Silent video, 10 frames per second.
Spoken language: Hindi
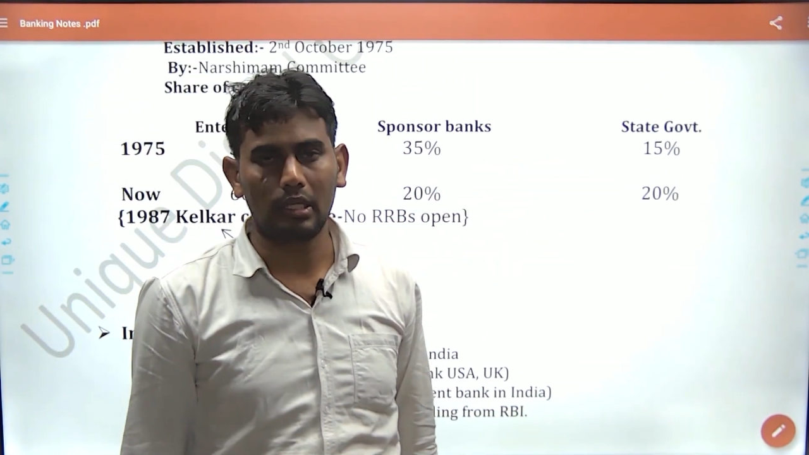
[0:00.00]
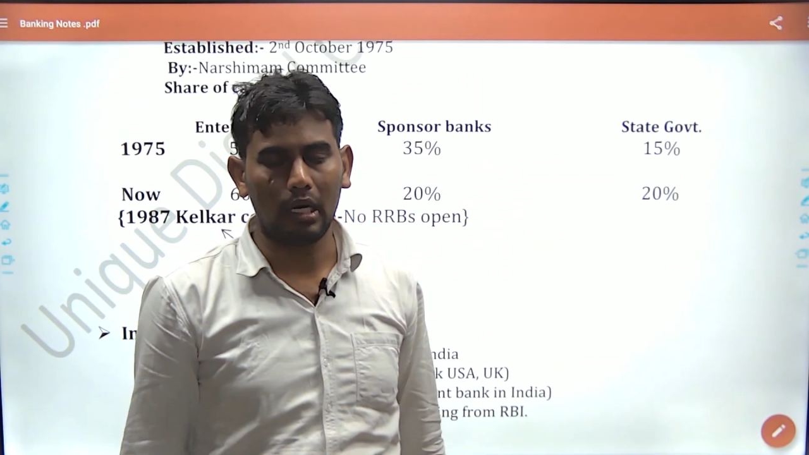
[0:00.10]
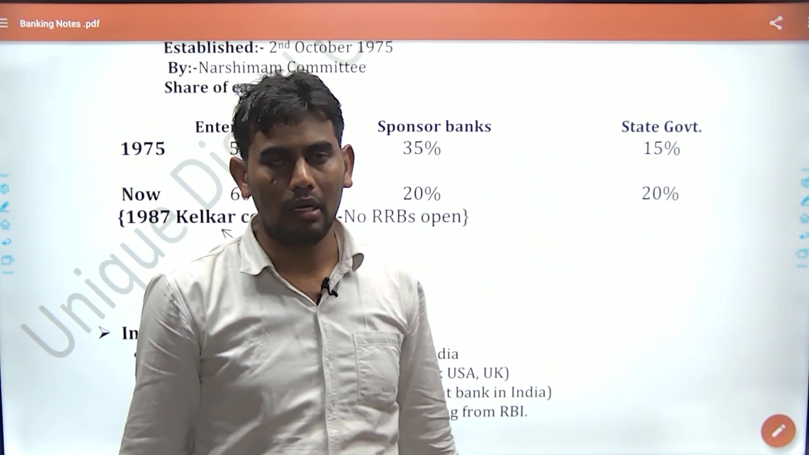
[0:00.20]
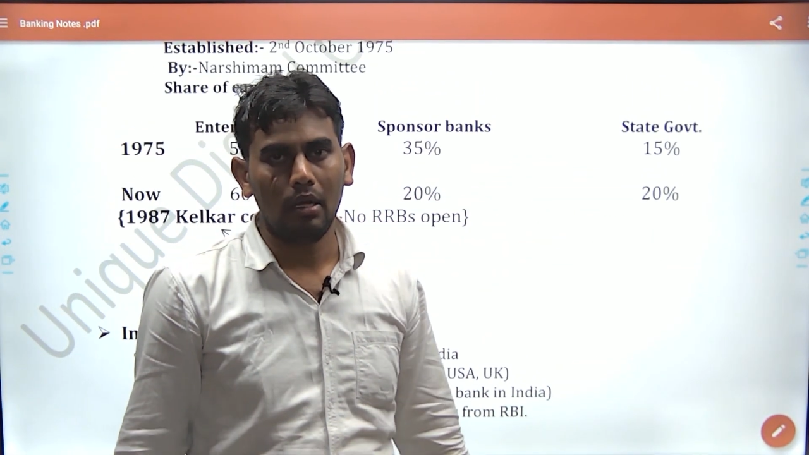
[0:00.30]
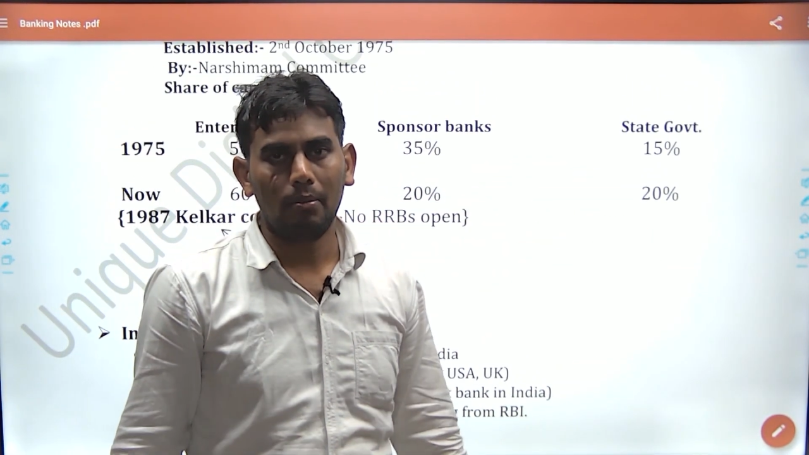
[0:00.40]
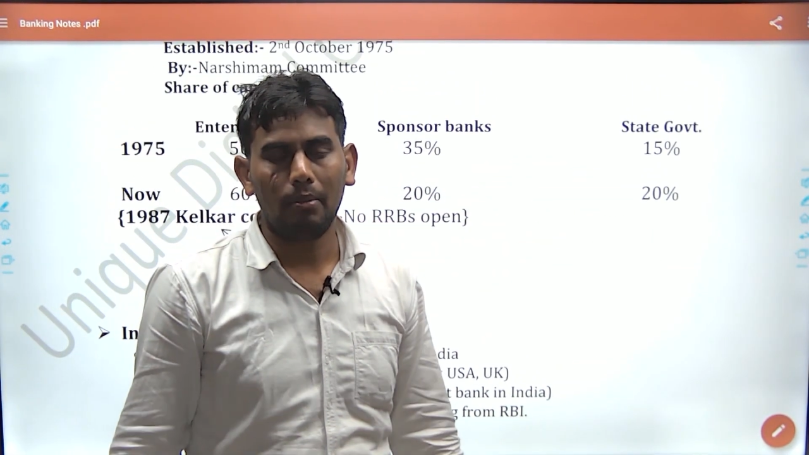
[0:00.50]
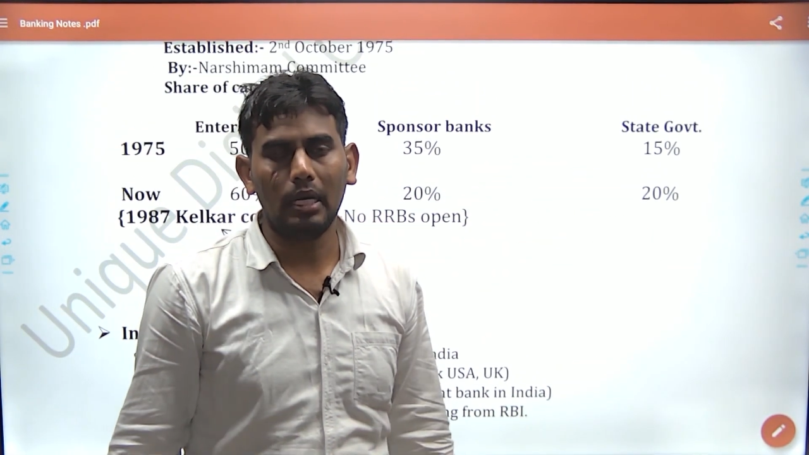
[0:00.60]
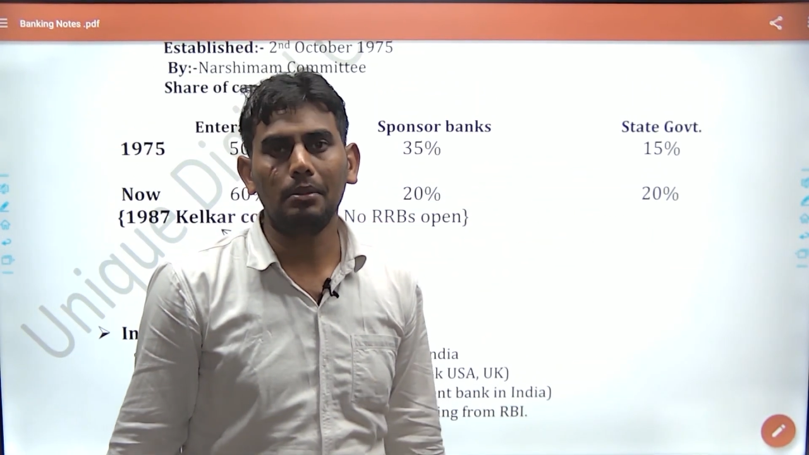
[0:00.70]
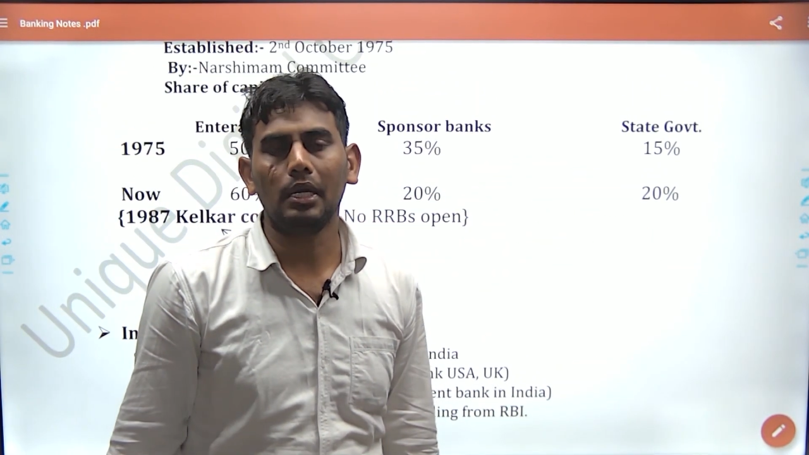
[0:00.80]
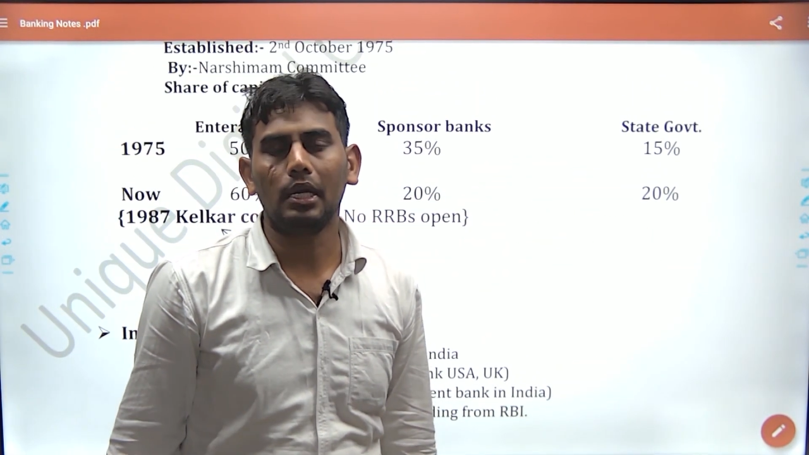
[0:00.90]
था बाद
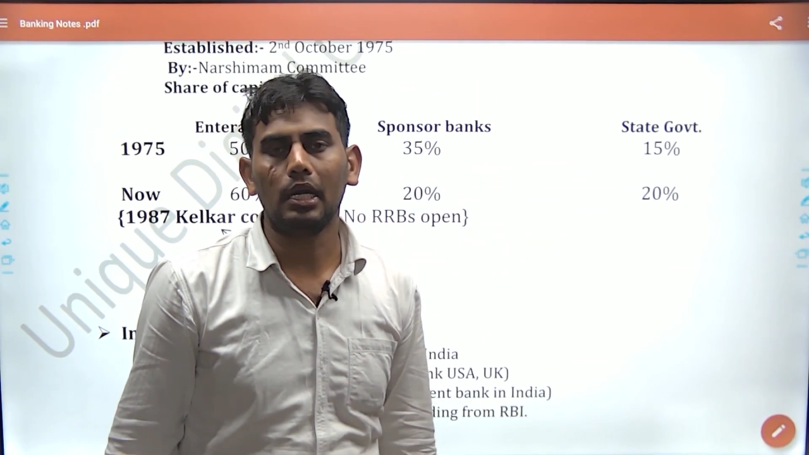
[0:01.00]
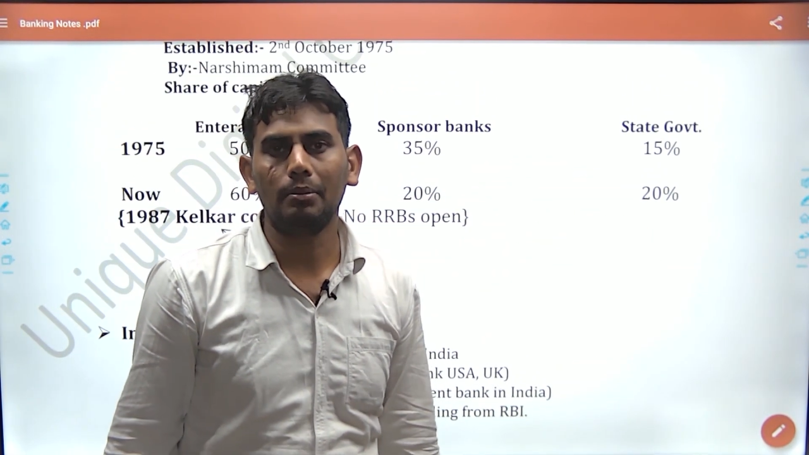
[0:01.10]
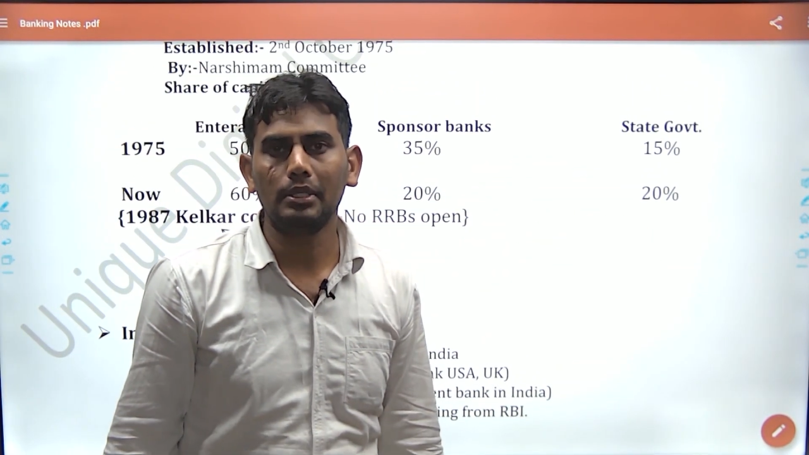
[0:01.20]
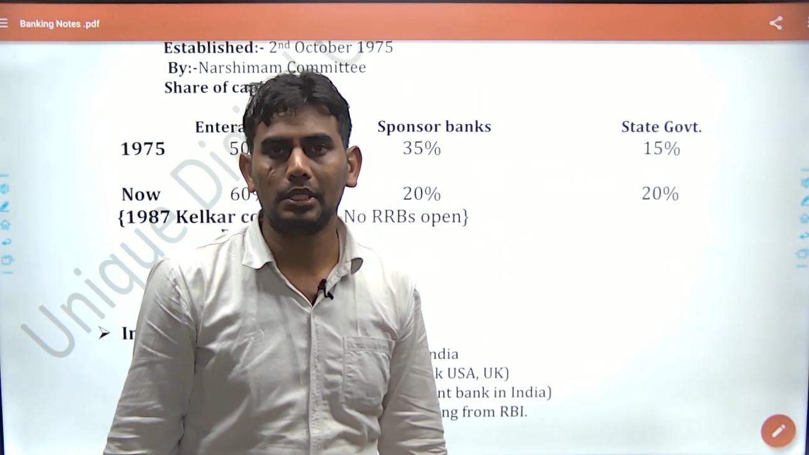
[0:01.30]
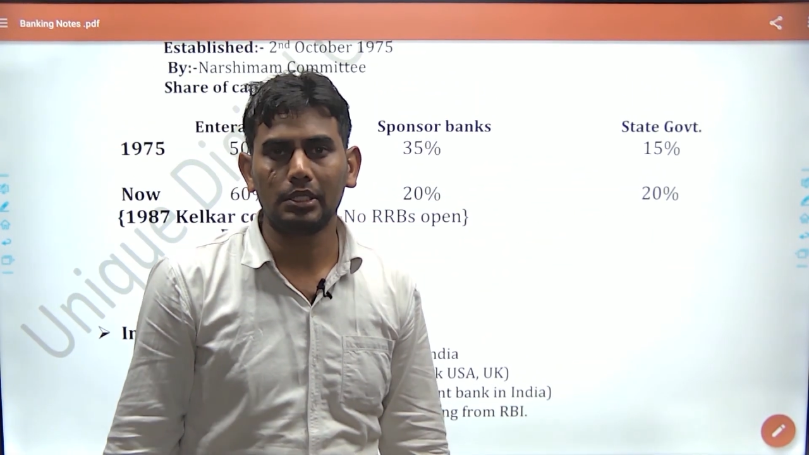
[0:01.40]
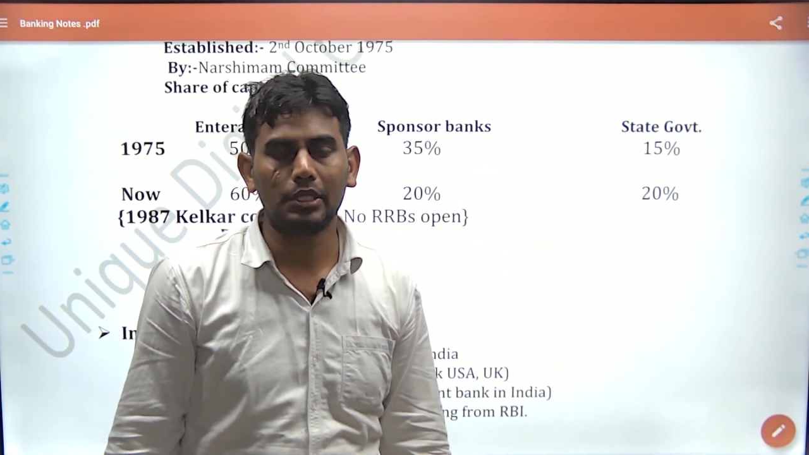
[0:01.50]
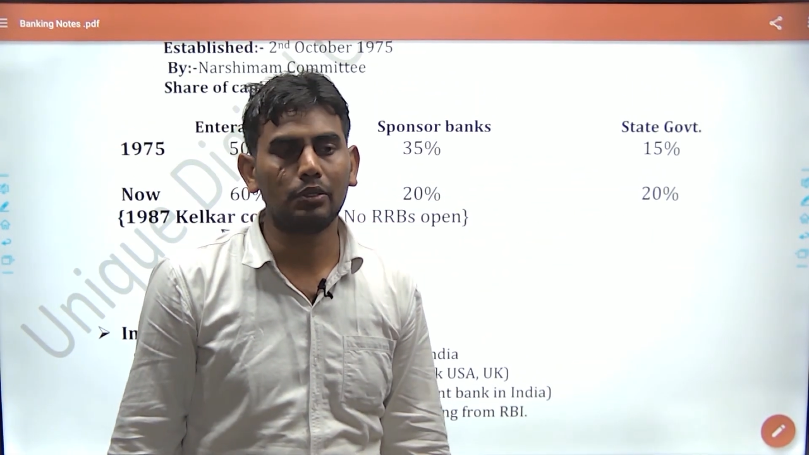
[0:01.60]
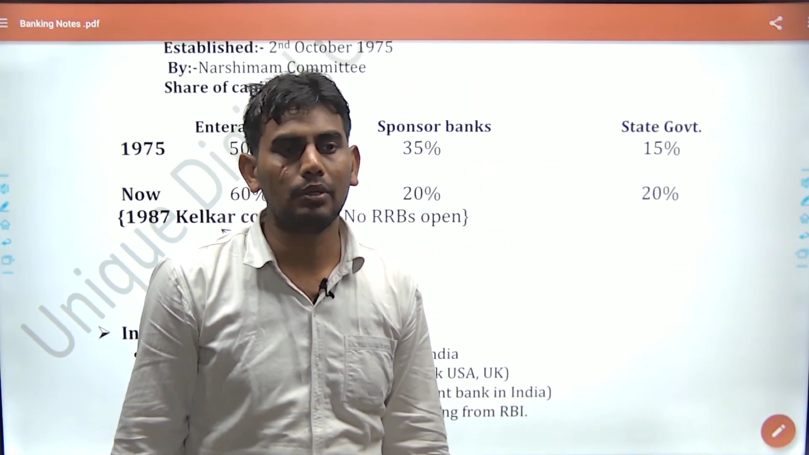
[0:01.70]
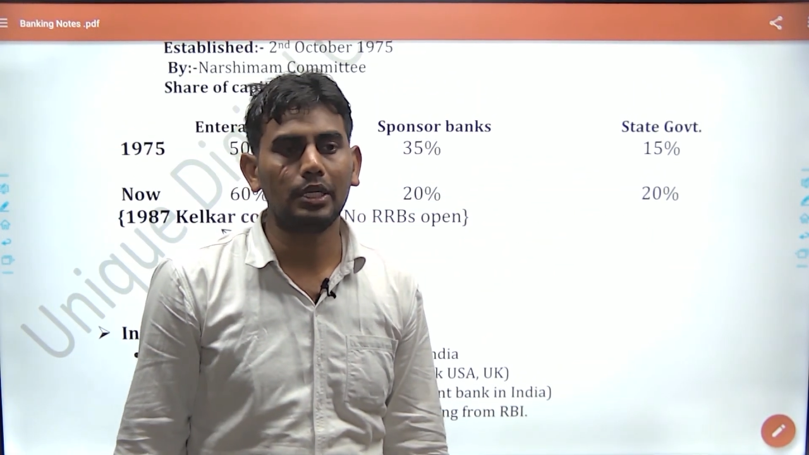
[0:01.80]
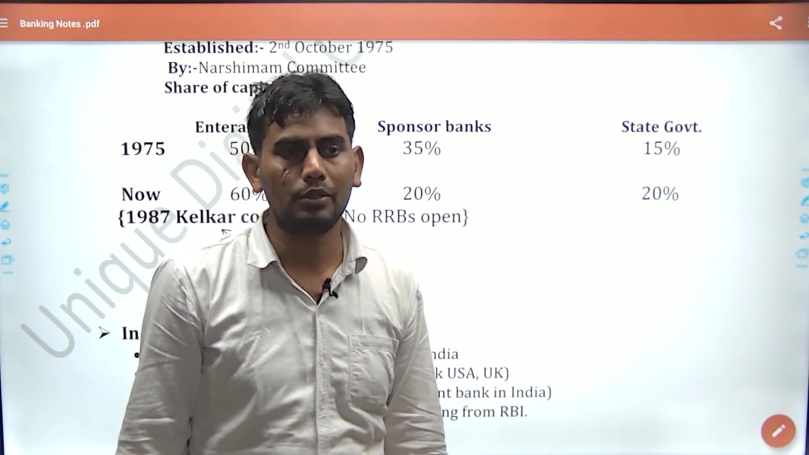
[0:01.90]
में रखा कि भाई सिक्सटी
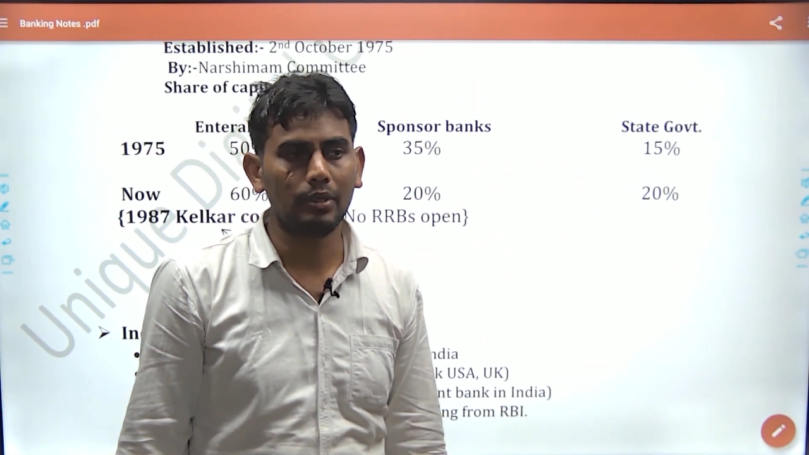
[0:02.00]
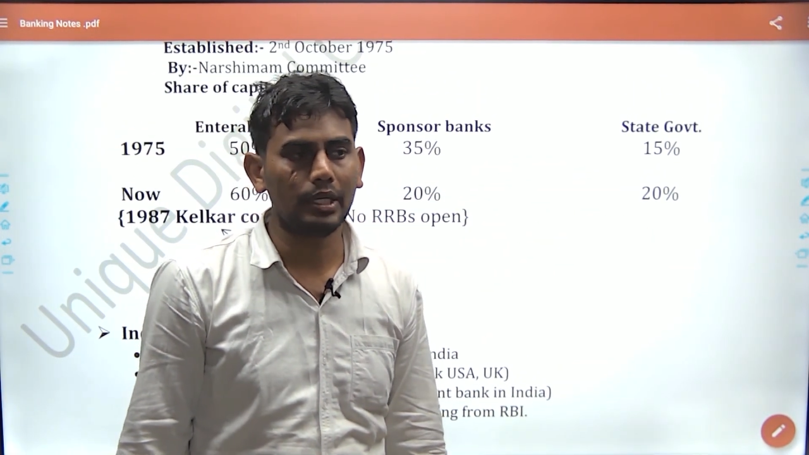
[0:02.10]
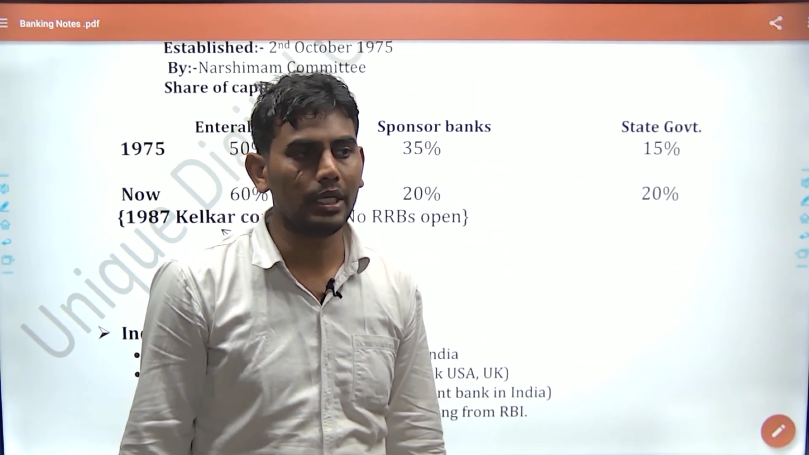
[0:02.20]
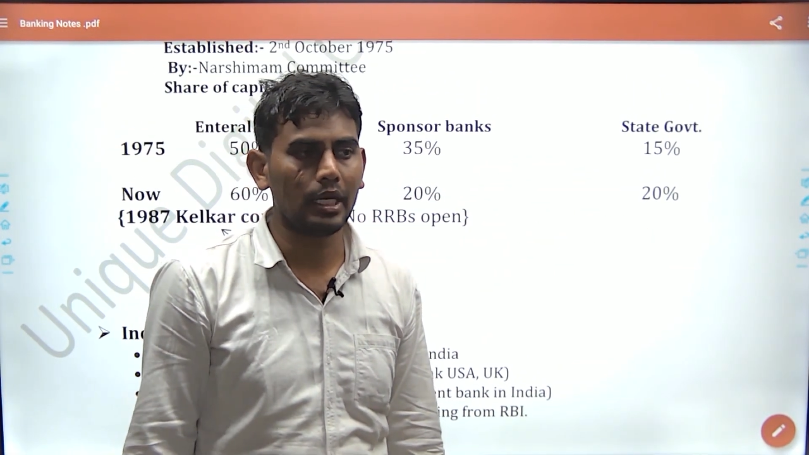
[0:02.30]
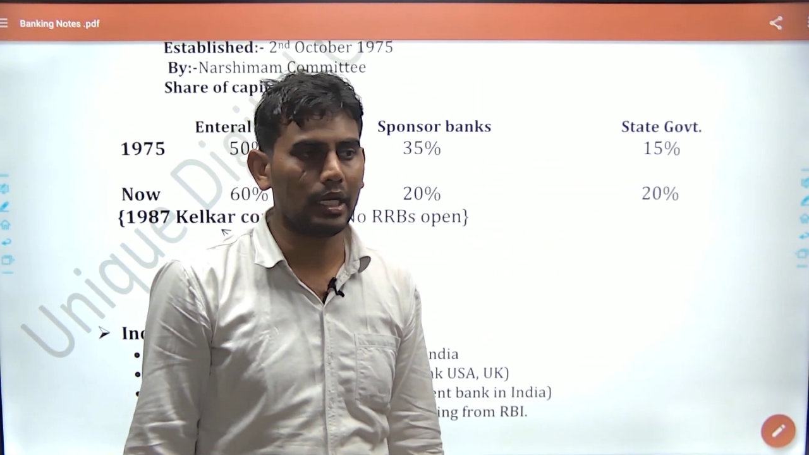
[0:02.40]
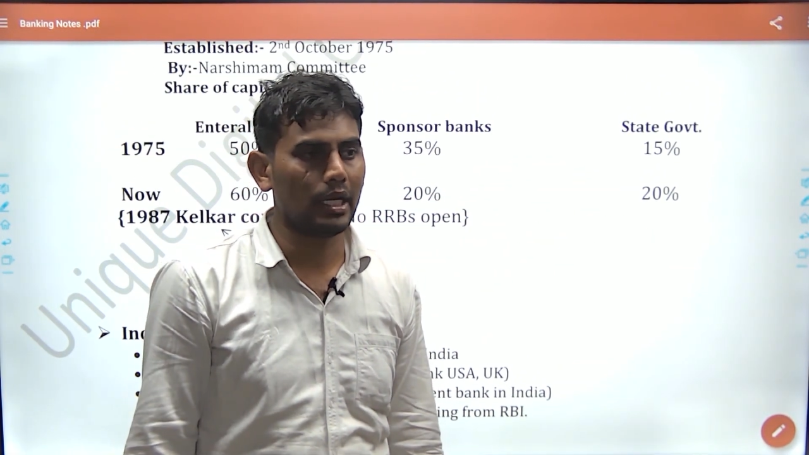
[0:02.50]
ट्वेंटी ट्वेंटी करेंगे